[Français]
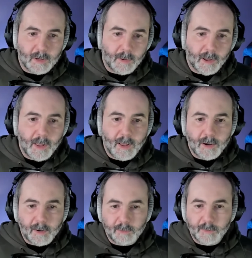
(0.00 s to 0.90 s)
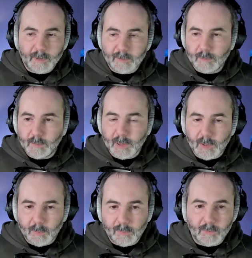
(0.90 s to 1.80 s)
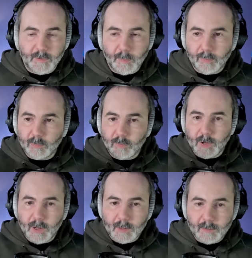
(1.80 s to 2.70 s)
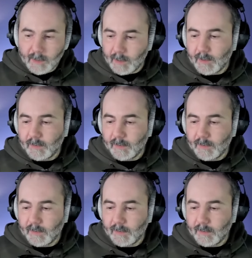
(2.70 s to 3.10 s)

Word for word: libres, la souveraineté numérique, puisqu'on va plutôt aider euh,